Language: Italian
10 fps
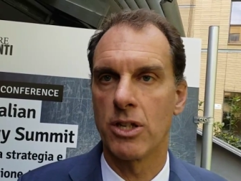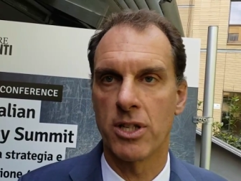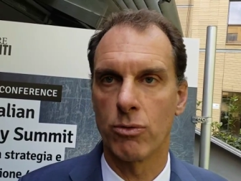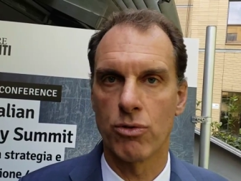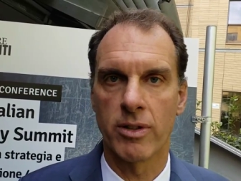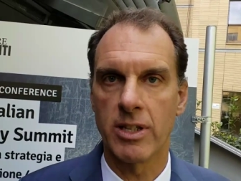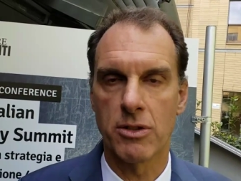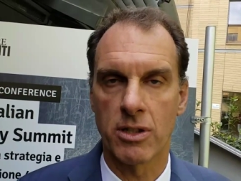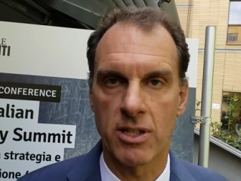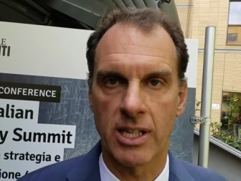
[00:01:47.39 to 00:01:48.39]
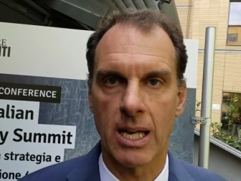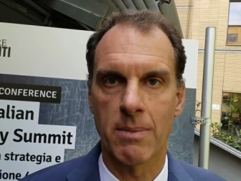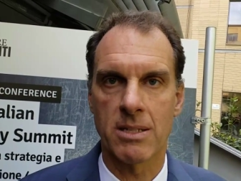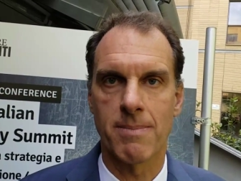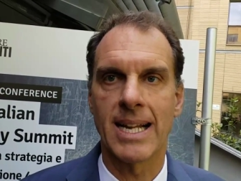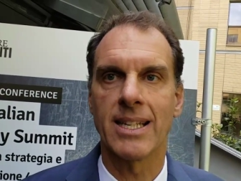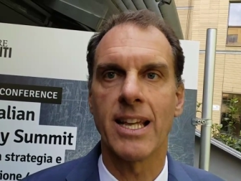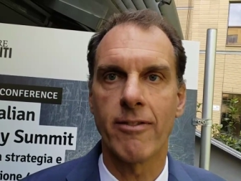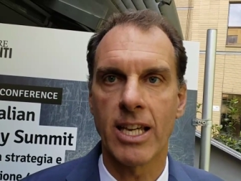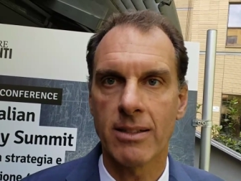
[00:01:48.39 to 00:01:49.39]
lanciato un servizio che si chiama Smart
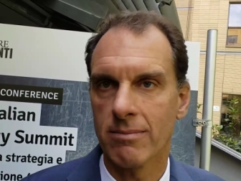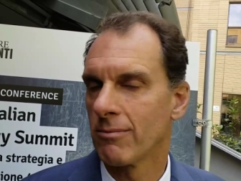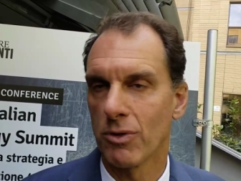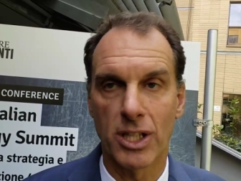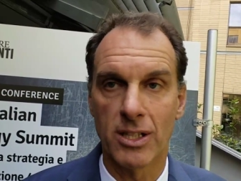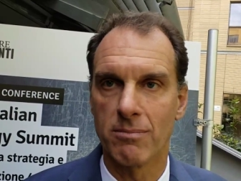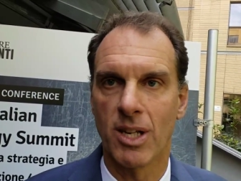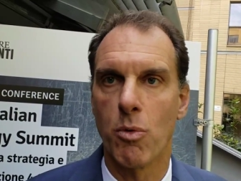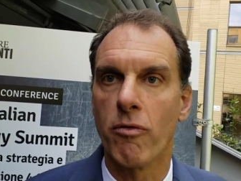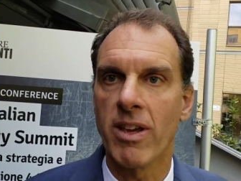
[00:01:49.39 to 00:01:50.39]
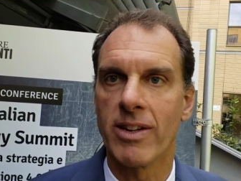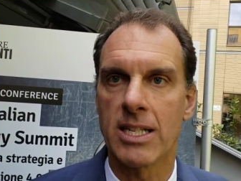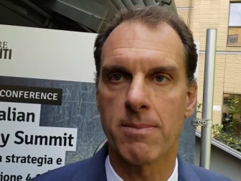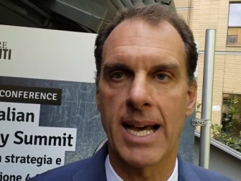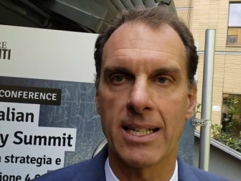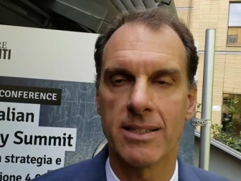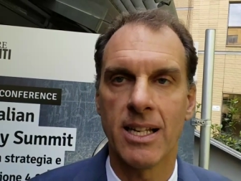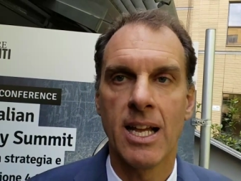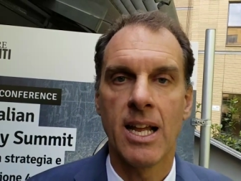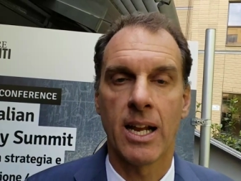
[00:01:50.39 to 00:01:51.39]
Living, quindi diciamo un vivere smart,